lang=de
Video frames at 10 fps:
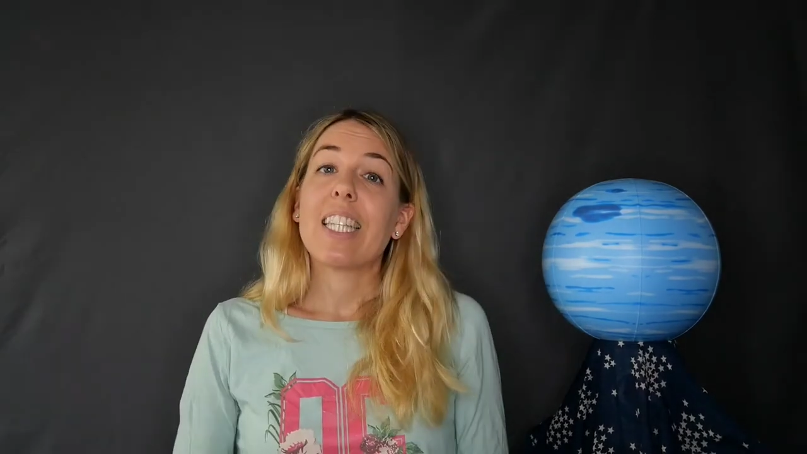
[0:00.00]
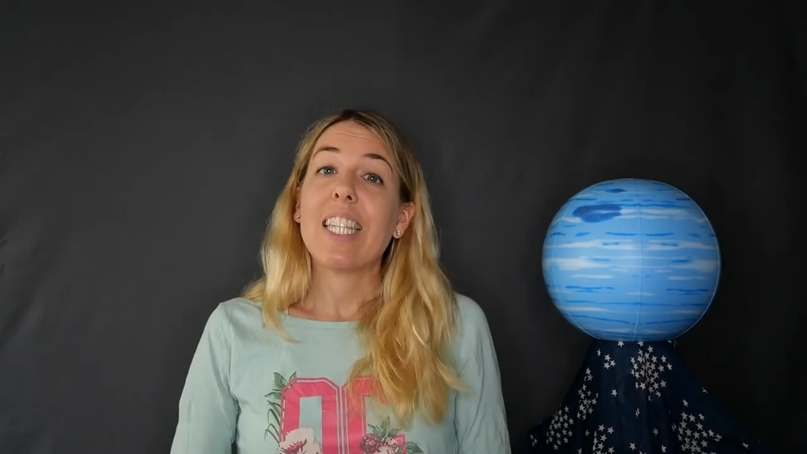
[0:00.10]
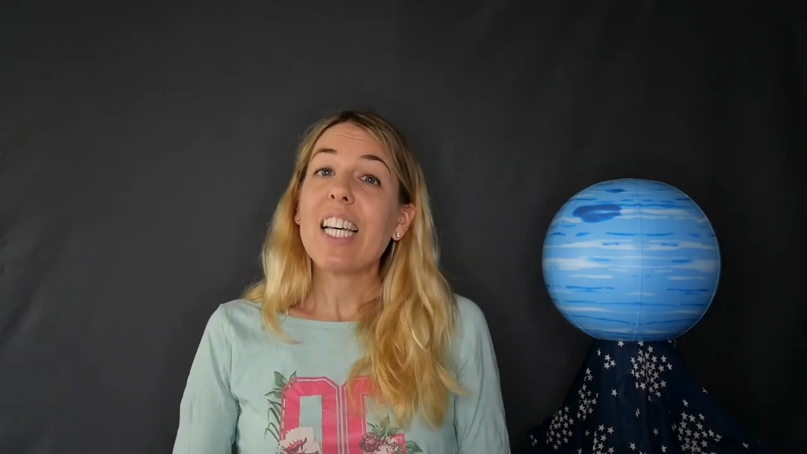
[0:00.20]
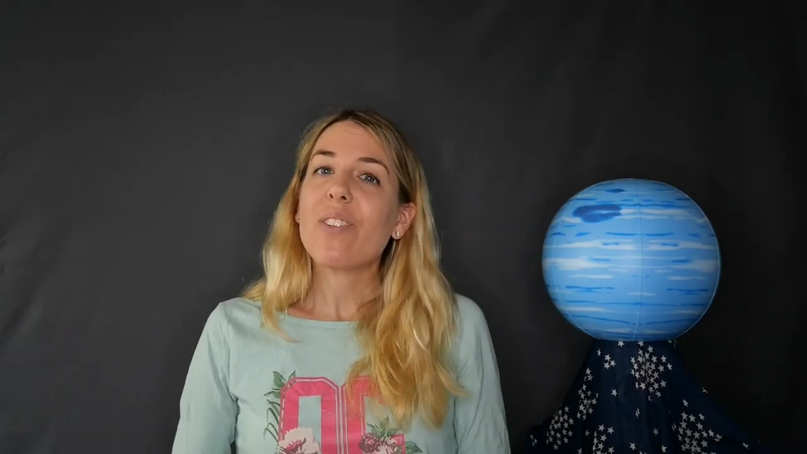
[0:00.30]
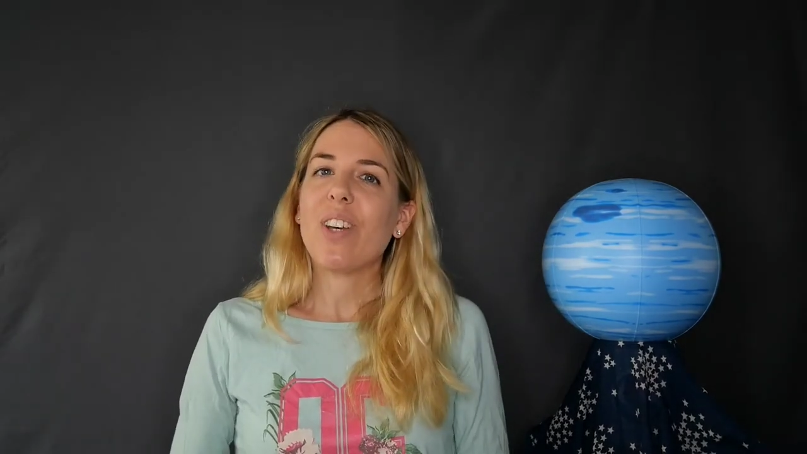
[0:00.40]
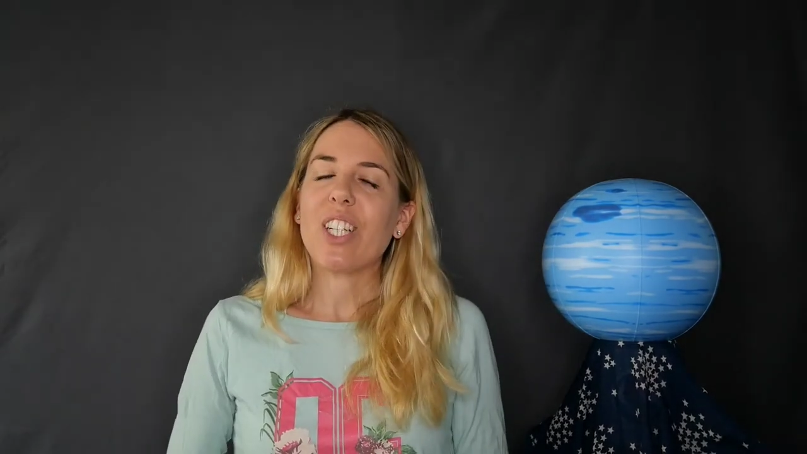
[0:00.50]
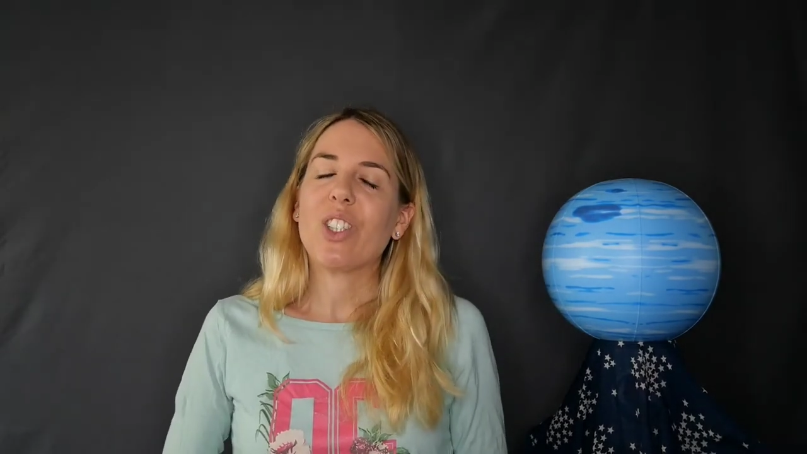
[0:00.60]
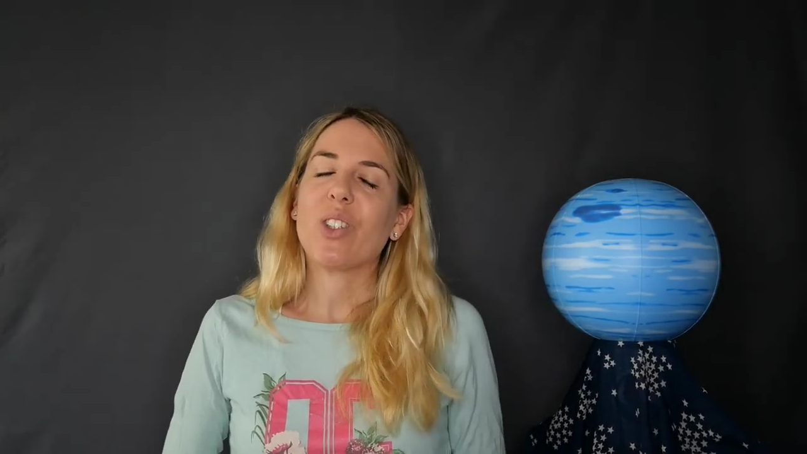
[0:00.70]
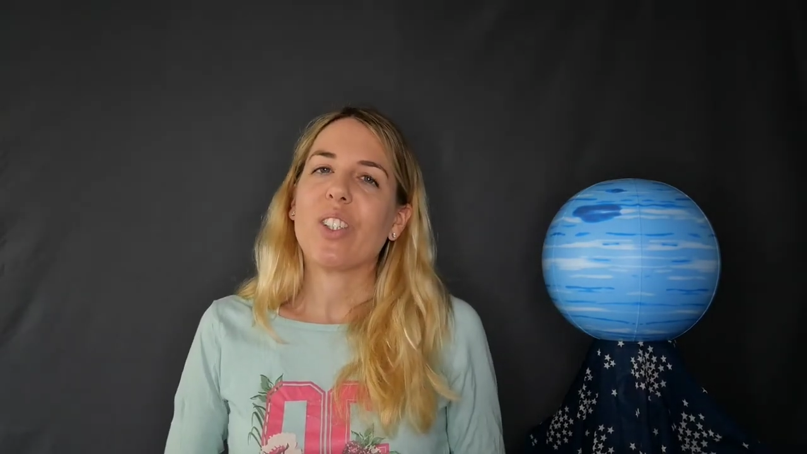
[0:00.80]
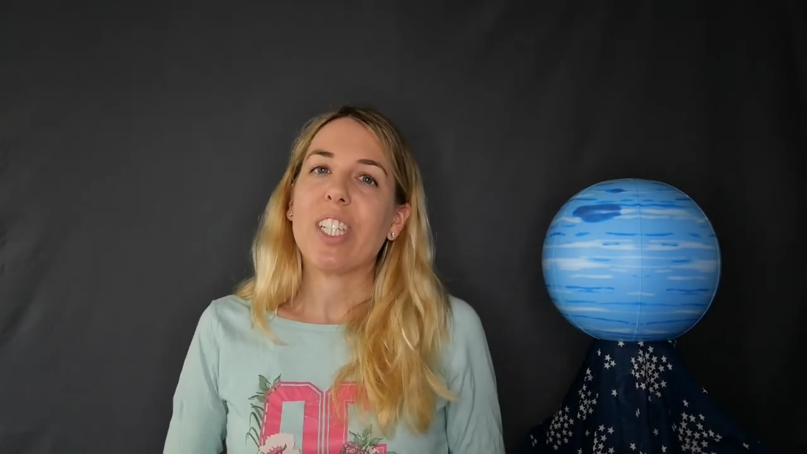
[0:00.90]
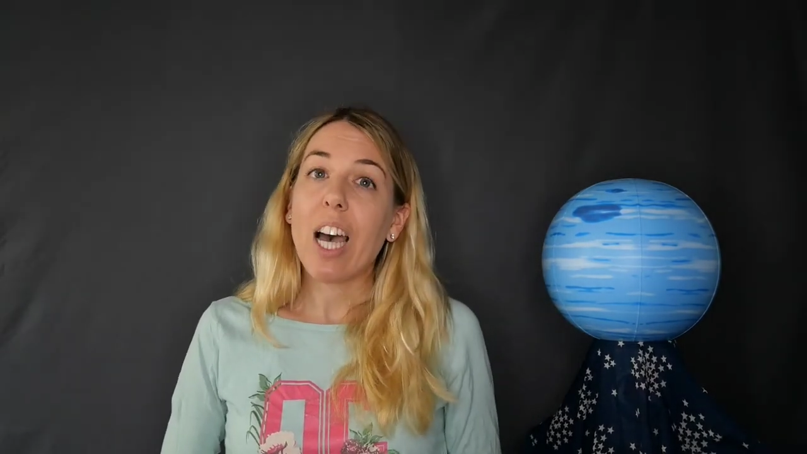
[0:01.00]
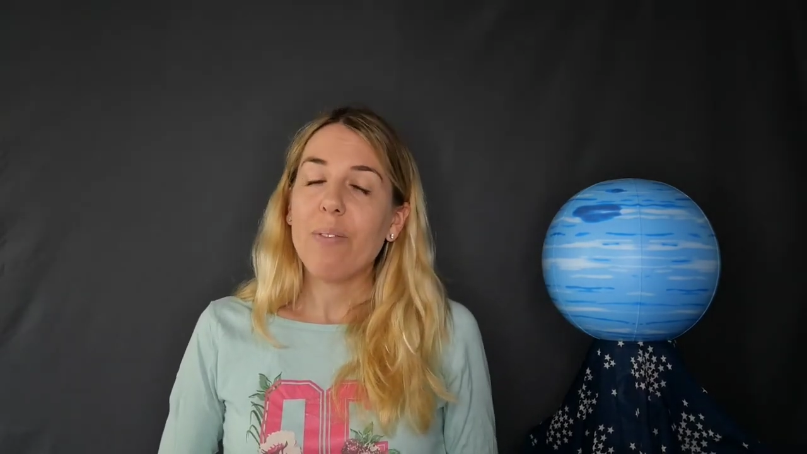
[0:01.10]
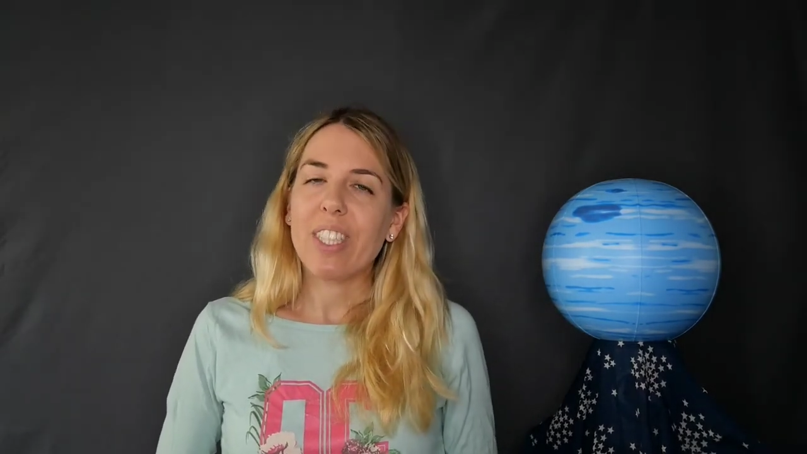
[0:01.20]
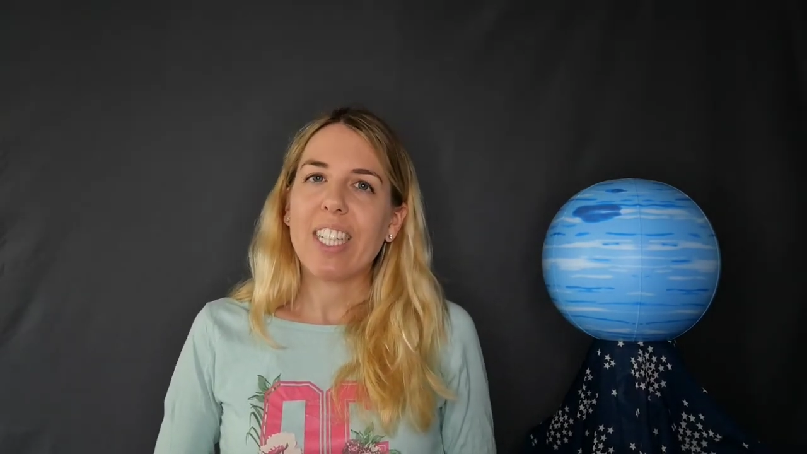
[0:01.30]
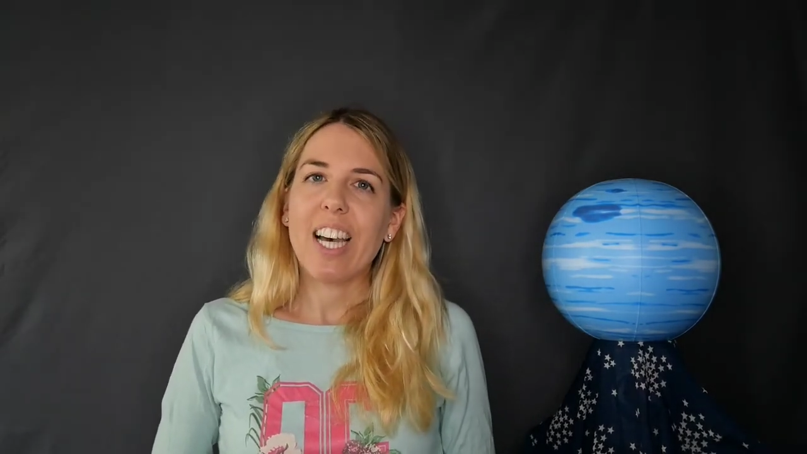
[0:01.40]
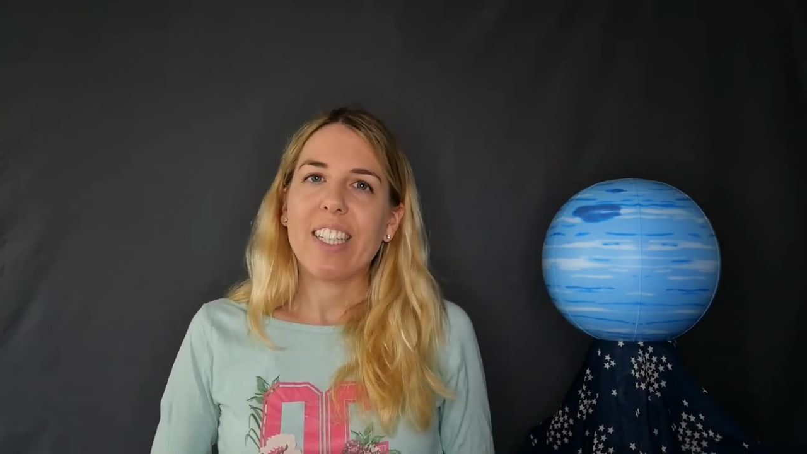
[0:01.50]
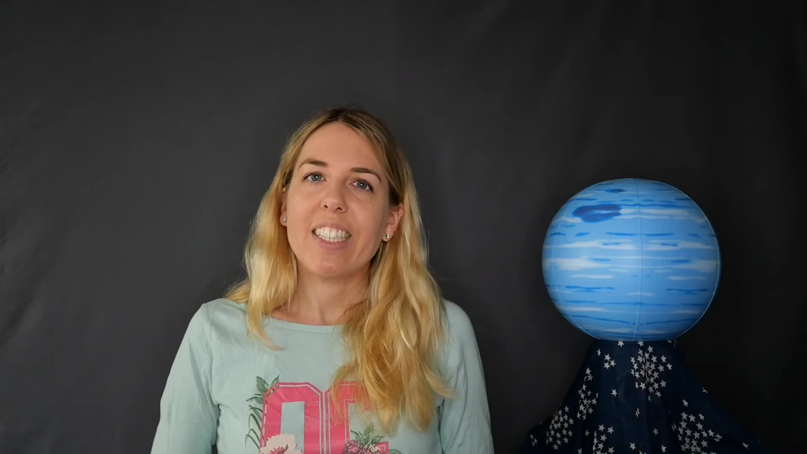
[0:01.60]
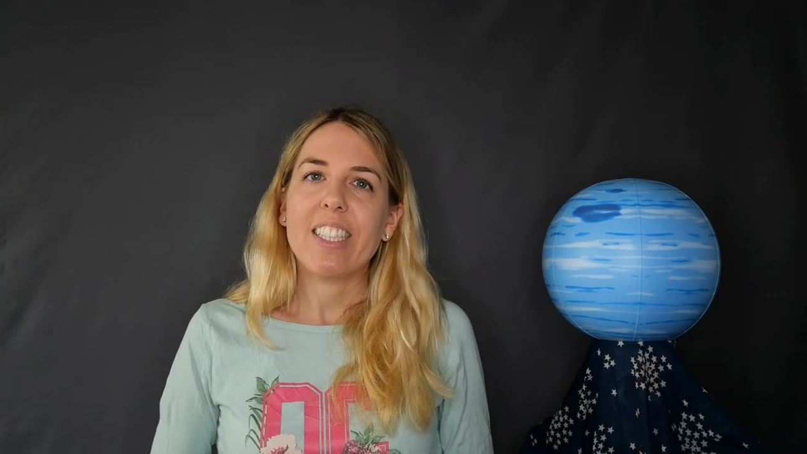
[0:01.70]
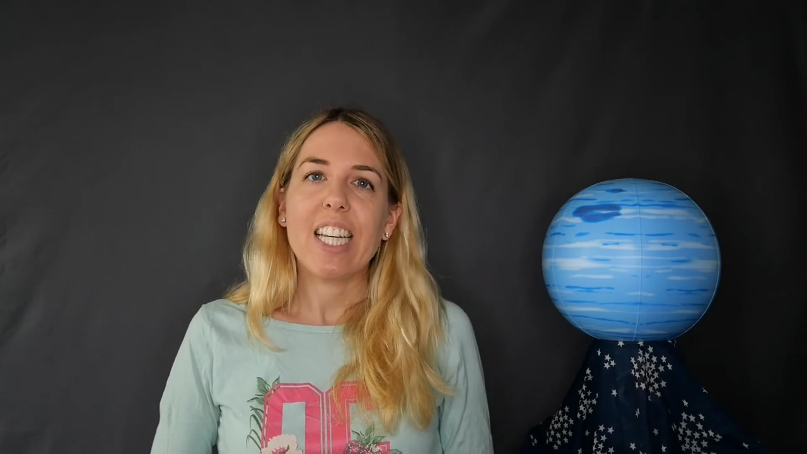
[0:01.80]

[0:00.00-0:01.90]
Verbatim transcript: Das fängt schon damit an,